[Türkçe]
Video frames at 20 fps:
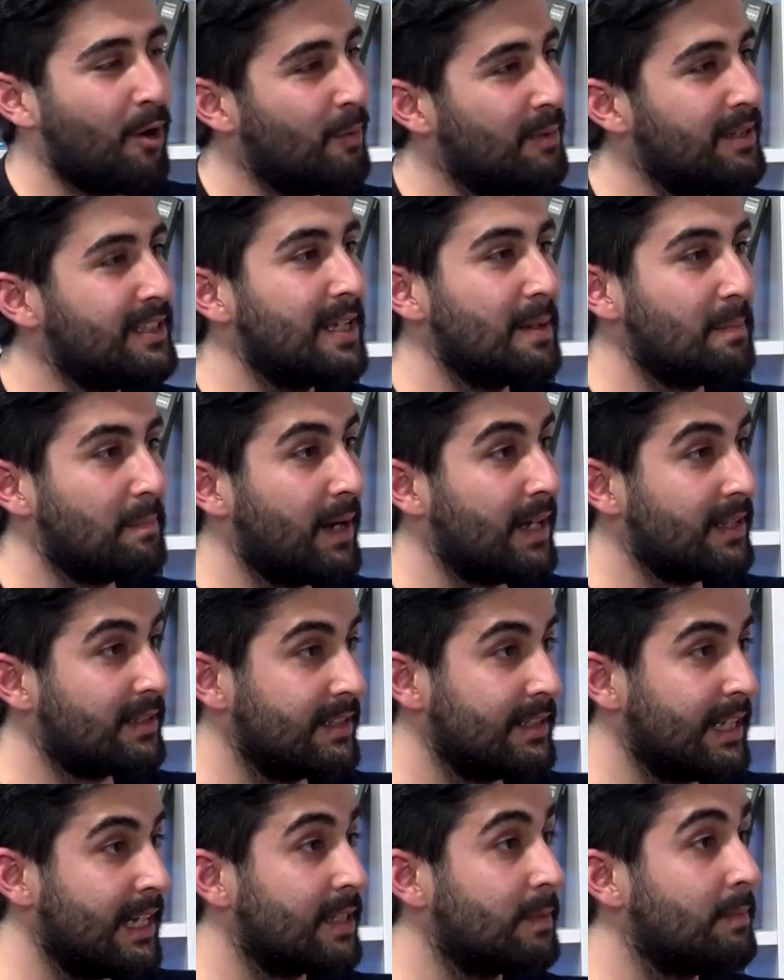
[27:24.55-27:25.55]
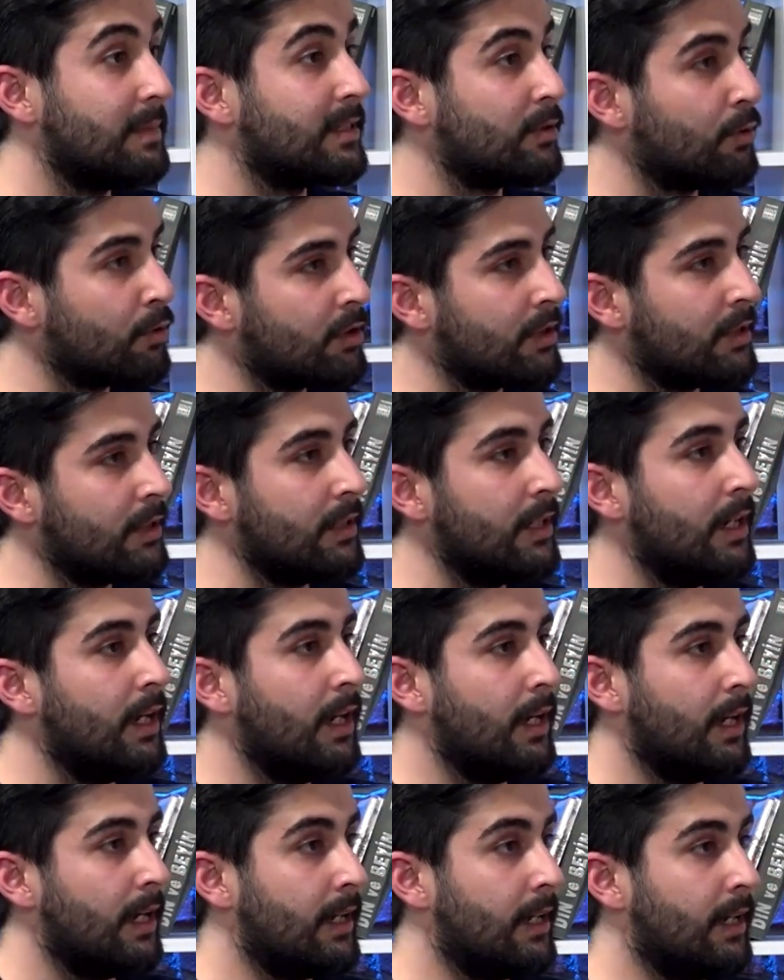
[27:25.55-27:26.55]
O bize hep bahsederdi. Mesela oranın
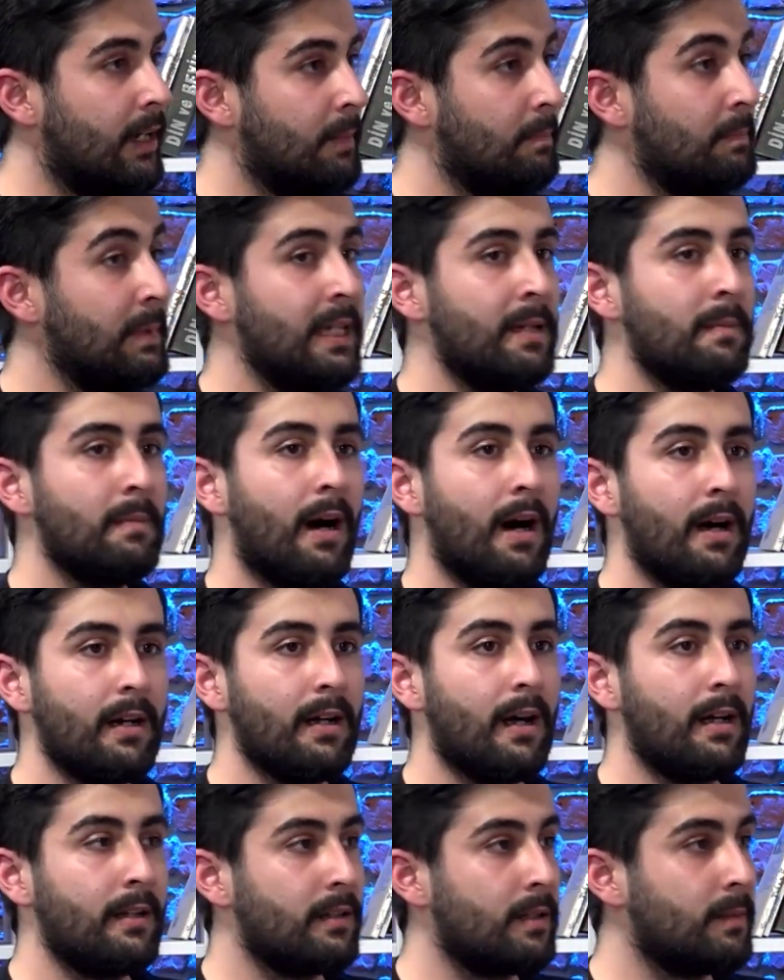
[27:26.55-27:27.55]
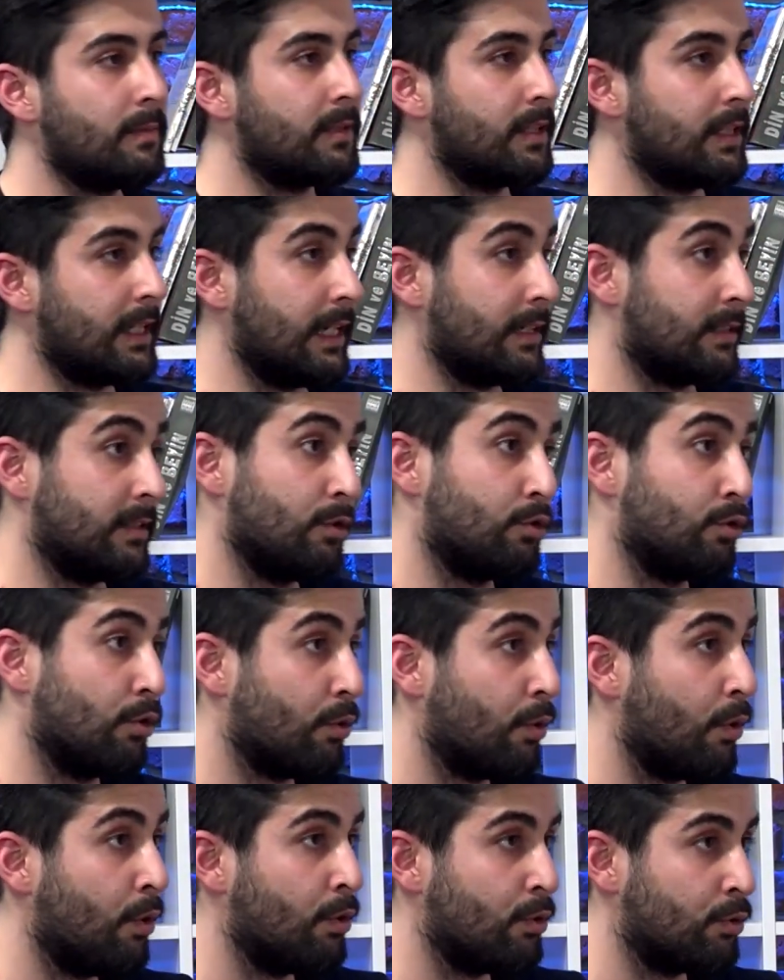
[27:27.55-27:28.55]
e, mimari anlamında gerçekten
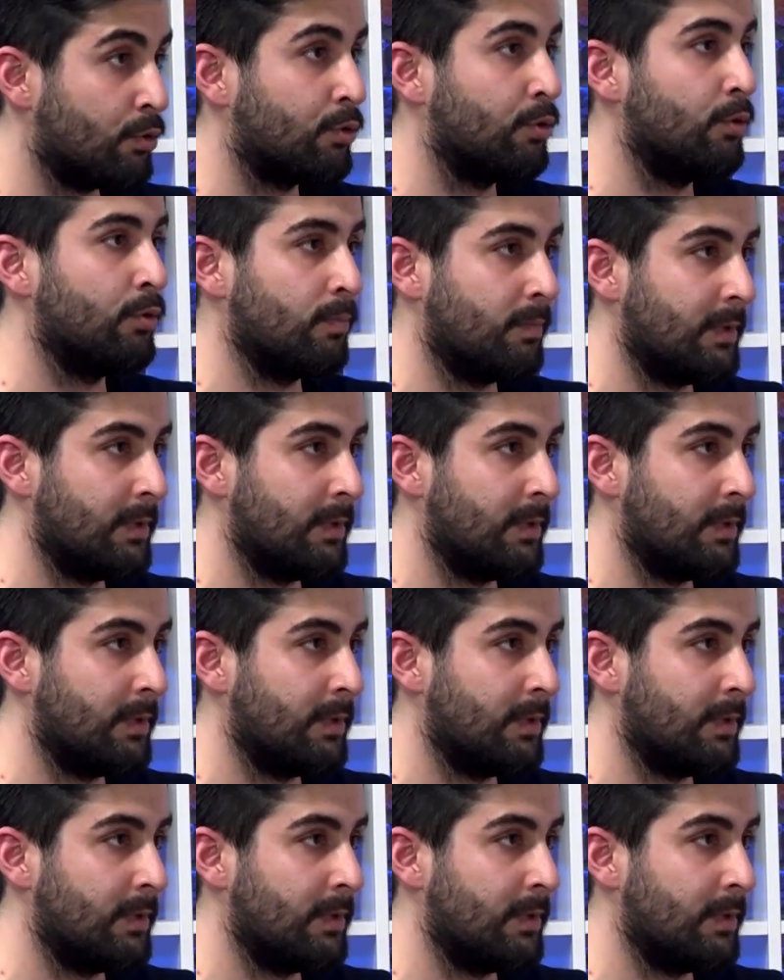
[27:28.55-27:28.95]
çok Mükemmel.